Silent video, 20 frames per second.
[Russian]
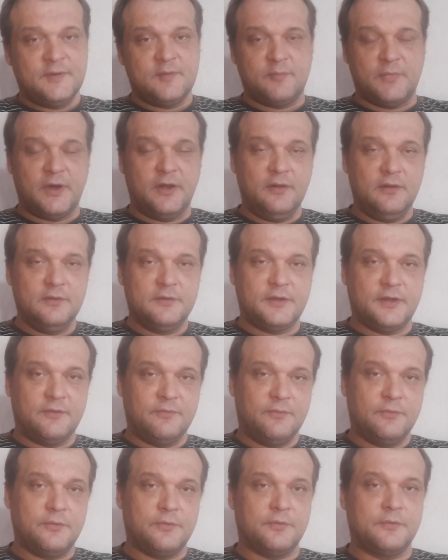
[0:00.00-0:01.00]
Мало
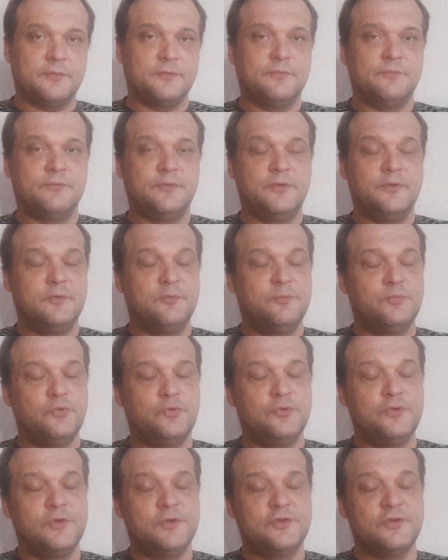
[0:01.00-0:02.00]
того, вы
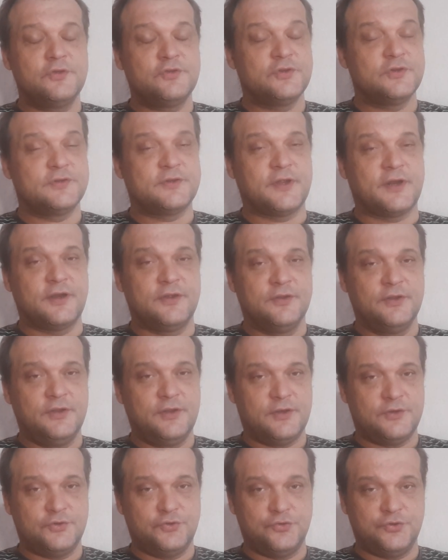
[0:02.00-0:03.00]
будете со
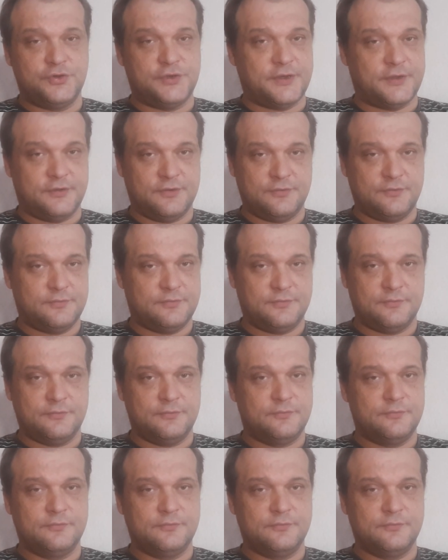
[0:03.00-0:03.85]
стороны ощущать э,